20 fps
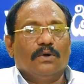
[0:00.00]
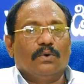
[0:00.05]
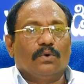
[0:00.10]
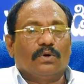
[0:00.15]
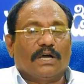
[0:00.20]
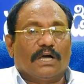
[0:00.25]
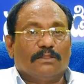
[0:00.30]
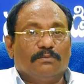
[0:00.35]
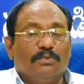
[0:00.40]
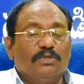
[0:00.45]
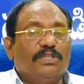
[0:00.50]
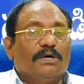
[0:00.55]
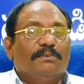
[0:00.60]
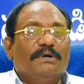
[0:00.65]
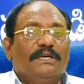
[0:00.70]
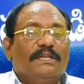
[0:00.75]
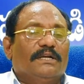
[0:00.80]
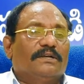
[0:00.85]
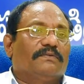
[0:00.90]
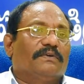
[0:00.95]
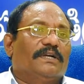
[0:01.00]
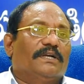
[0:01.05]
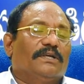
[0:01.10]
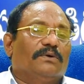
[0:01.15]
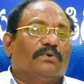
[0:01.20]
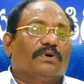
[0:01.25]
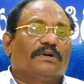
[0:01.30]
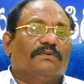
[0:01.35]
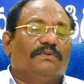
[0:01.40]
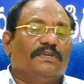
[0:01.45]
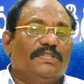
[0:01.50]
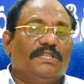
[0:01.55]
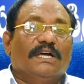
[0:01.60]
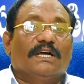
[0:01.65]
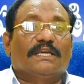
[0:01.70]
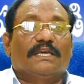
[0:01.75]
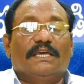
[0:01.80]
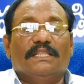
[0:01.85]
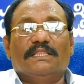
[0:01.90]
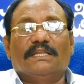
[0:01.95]
ఒక అద్భుతమైనటువంటి ఒక విద్యా
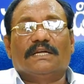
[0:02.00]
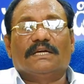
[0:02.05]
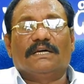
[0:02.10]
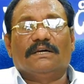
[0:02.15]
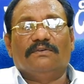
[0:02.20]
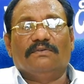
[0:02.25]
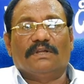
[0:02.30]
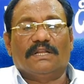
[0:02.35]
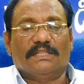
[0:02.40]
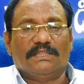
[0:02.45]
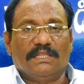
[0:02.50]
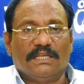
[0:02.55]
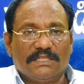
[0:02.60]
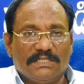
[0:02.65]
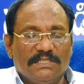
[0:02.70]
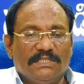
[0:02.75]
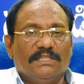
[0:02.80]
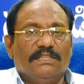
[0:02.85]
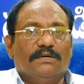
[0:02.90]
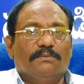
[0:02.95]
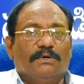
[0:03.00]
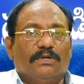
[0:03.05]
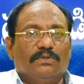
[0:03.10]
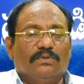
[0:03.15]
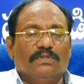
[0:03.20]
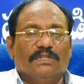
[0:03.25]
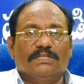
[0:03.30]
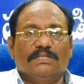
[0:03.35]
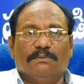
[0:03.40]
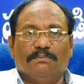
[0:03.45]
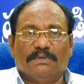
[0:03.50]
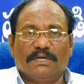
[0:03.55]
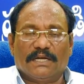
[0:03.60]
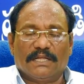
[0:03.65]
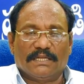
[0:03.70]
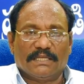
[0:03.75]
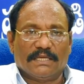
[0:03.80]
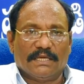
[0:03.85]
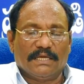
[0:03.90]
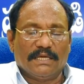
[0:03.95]
కేంద్రంగా ఇవాళ తీర్చిదిద్దబడుతుందని
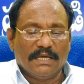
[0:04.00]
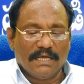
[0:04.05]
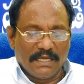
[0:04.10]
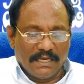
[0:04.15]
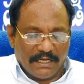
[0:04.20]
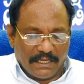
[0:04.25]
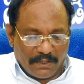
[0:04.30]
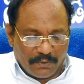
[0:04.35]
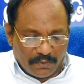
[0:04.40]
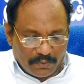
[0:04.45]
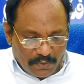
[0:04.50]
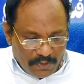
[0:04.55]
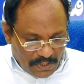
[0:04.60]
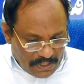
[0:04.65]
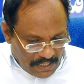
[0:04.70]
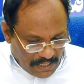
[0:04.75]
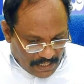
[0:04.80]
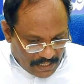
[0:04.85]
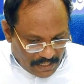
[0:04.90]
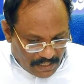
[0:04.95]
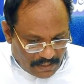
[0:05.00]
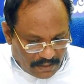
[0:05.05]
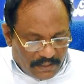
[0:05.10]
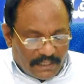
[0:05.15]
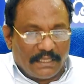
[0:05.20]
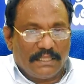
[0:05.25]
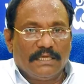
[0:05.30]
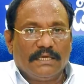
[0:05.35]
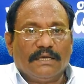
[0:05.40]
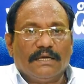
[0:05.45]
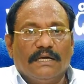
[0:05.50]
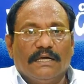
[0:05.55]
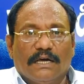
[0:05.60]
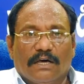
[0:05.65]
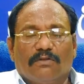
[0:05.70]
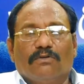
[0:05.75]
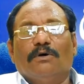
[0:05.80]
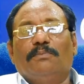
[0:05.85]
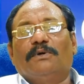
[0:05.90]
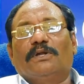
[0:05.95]
చెప్పడానికి నేను ఇది
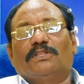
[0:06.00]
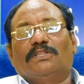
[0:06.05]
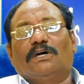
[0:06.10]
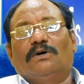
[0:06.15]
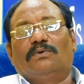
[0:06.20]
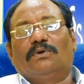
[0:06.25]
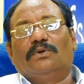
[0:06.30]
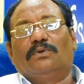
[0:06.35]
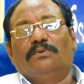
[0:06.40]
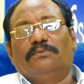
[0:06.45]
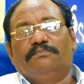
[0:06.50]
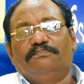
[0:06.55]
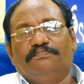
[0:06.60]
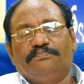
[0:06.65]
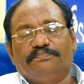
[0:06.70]
గర్వపడతా ఉన్నాను